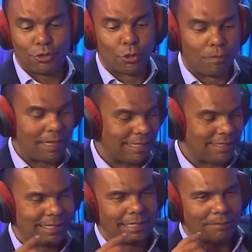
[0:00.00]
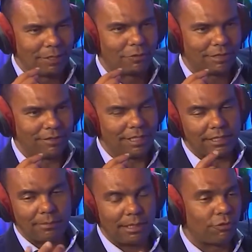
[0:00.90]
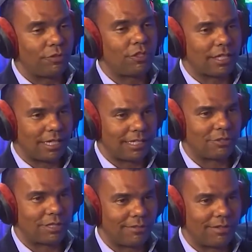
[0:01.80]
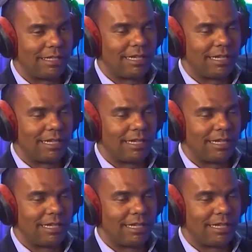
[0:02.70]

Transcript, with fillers: soubesse que essa pergunta viria, também eu não vim de casa. Eu estava.